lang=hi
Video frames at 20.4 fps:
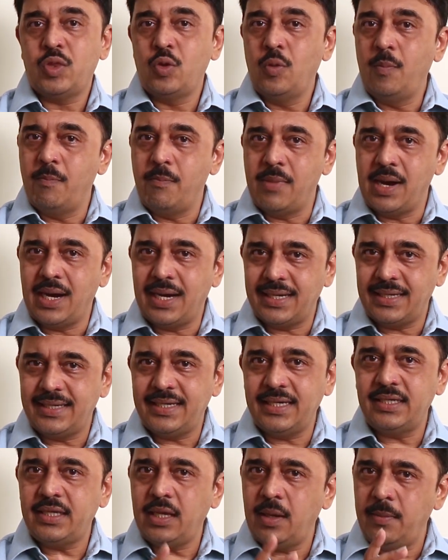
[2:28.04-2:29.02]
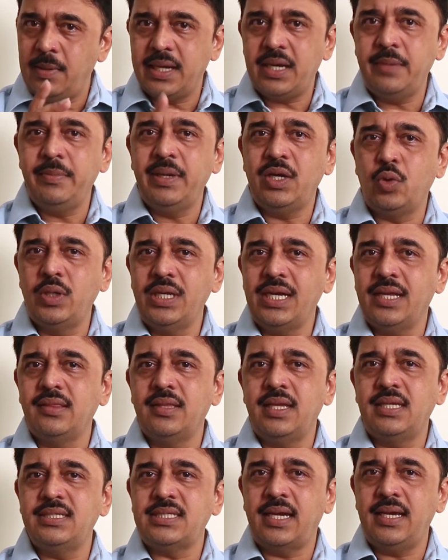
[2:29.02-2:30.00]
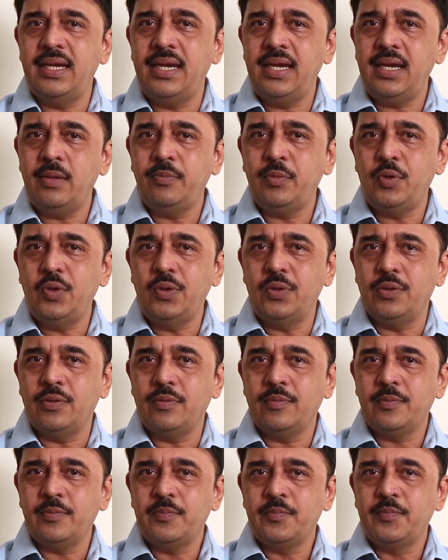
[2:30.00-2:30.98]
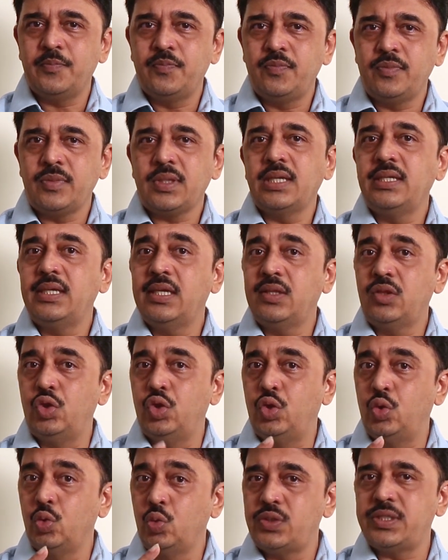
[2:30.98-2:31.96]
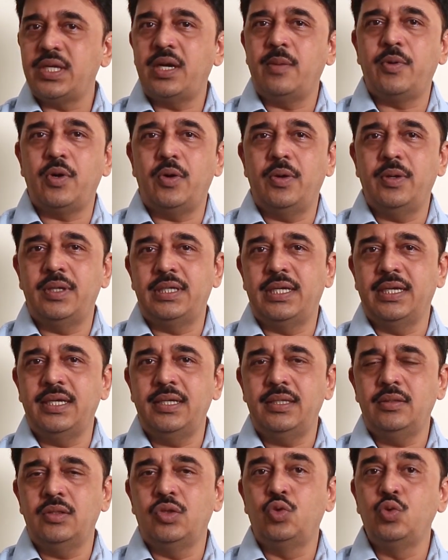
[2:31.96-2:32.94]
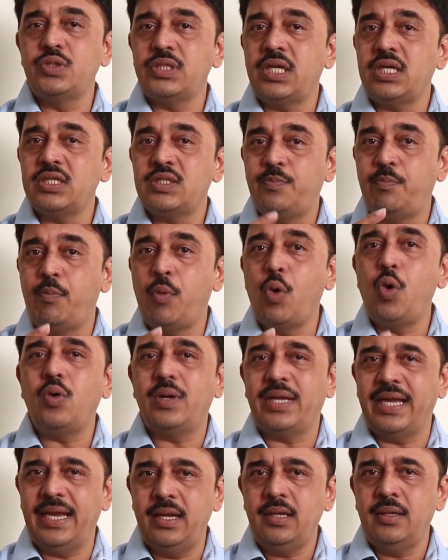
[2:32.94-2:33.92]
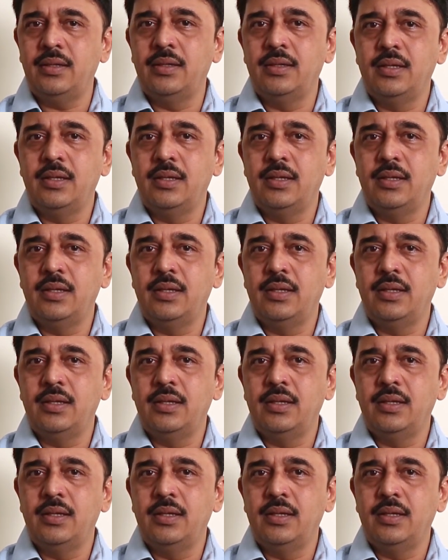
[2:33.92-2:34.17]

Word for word: तो मार्केट के बारे में कोई अंदाजा है आपको ये दूसरा प्रोडक्ट है दूसरा स्पोक है